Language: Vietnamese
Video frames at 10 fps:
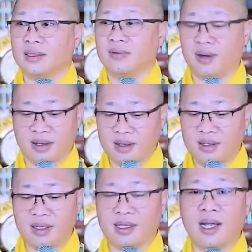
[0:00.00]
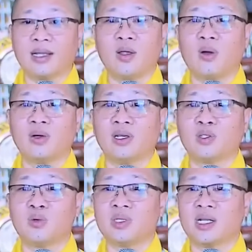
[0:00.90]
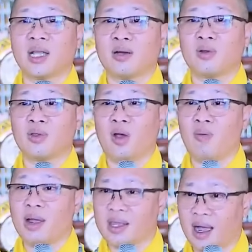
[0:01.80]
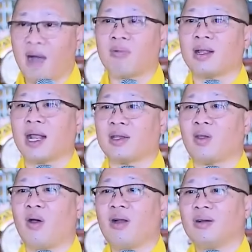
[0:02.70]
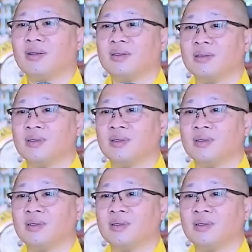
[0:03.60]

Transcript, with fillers: Phật nói thì chắc vô đường súc sinh thành con chó, bây giờ ông đã thành chó rồi.